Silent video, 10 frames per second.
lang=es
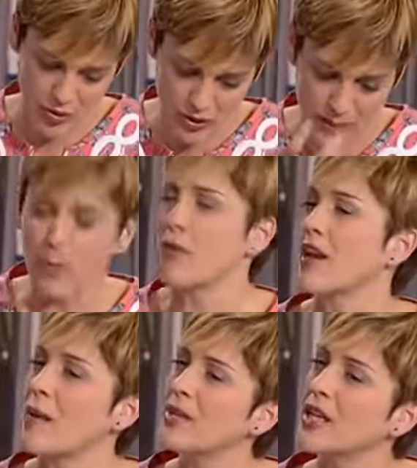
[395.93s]
un
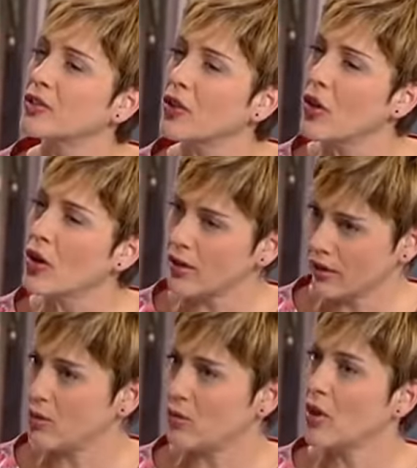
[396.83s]
empoderamiento
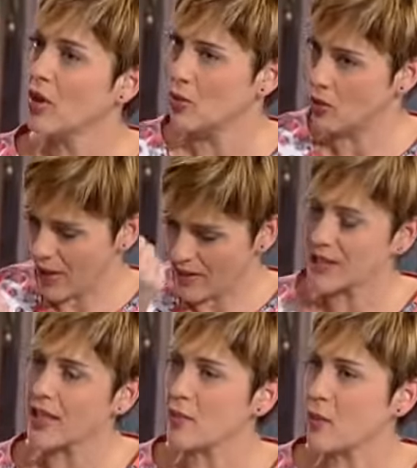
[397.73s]
y un,
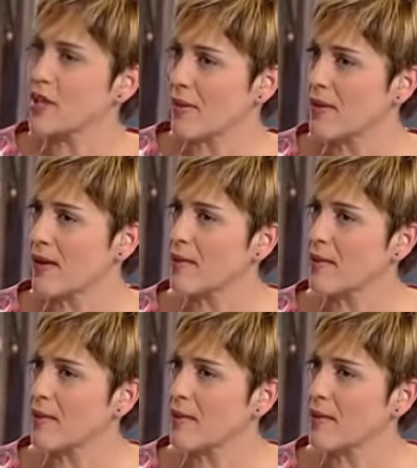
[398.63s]
hacerse responsable de la